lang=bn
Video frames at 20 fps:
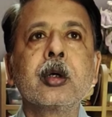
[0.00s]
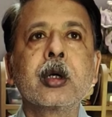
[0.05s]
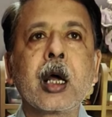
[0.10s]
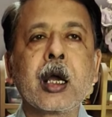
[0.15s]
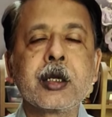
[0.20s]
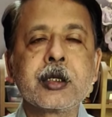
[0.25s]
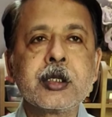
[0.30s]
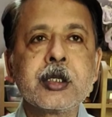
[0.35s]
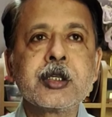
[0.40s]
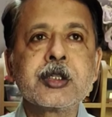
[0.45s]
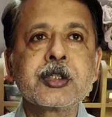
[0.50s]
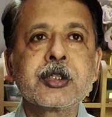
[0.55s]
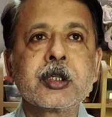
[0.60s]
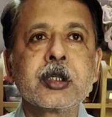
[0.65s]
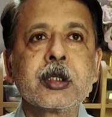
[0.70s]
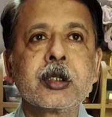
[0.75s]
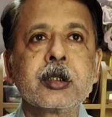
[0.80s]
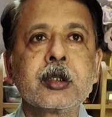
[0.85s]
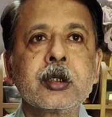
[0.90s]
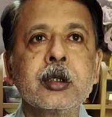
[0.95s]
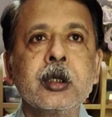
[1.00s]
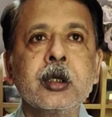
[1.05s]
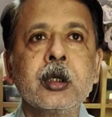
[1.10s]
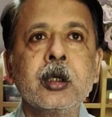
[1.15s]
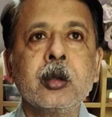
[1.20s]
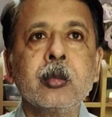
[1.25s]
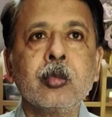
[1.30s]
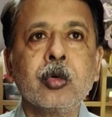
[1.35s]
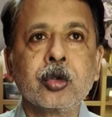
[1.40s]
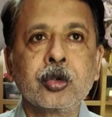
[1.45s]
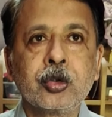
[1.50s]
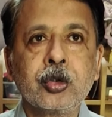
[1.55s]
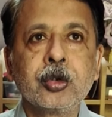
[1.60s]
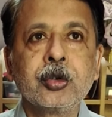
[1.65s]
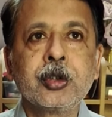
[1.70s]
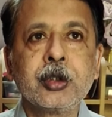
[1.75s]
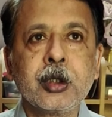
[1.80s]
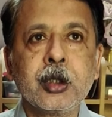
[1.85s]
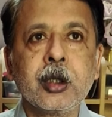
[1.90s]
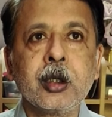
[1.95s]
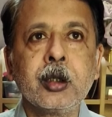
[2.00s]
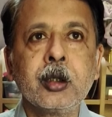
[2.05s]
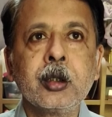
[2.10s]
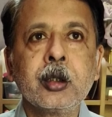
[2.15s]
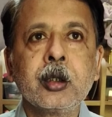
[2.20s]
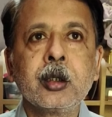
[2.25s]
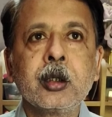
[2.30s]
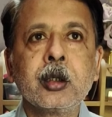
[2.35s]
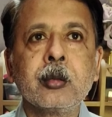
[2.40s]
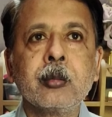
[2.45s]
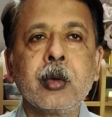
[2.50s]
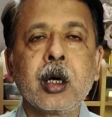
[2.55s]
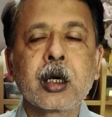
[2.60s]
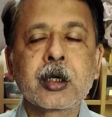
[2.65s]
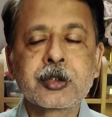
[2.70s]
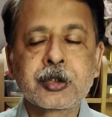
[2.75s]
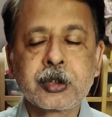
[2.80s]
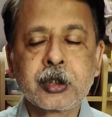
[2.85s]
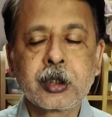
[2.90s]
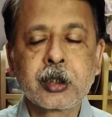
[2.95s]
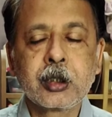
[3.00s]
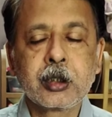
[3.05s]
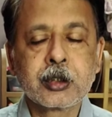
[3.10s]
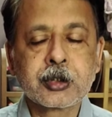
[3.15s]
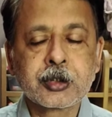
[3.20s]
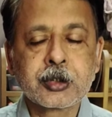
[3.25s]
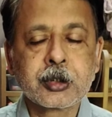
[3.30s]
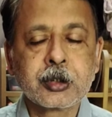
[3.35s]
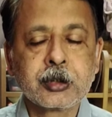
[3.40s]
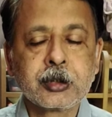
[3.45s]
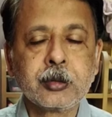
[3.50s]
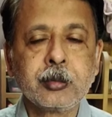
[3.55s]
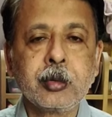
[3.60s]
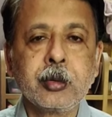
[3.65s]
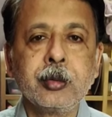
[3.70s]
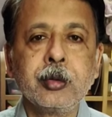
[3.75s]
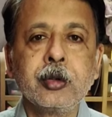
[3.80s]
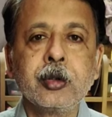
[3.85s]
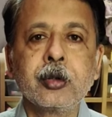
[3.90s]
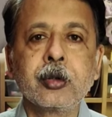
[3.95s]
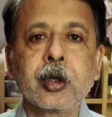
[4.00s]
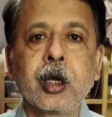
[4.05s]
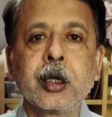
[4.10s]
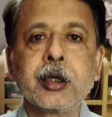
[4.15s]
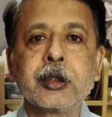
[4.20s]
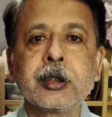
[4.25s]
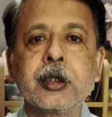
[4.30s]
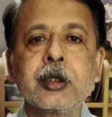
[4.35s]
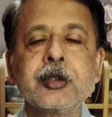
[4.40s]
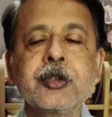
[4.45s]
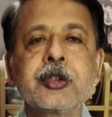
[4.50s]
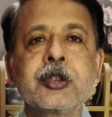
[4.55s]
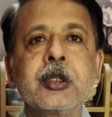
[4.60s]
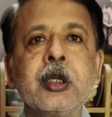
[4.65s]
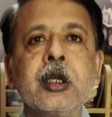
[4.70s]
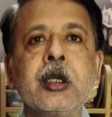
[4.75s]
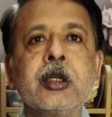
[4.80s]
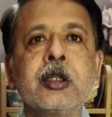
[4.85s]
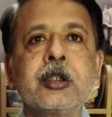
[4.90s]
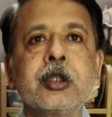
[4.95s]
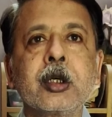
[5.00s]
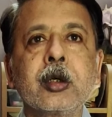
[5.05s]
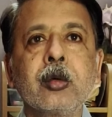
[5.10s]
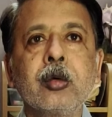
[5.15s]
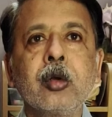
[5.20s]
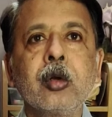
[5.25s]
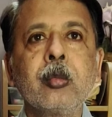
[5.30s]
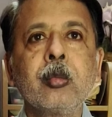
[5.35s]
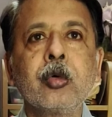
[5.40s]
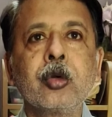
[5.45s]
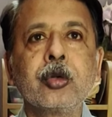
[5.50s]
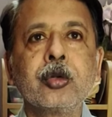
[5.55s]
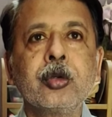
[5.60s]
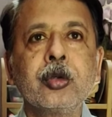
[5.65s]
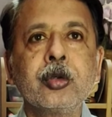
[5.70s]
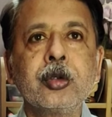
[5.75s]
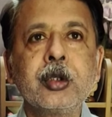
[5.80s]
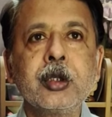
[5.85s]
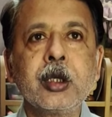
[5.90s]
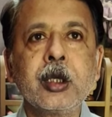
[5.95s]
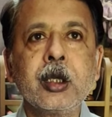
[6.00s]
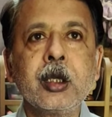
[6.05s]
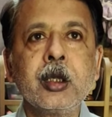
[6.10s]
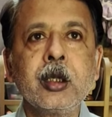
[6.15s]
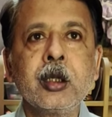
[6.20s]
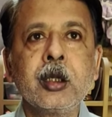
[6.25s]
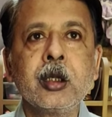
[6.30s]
রাইটিংসের uh, মধ্য দিয়ে মার্কস এঙ্গেলসের যে বিভিন্ন রাইটিংস সেগুলোর মধ্য দিয়ে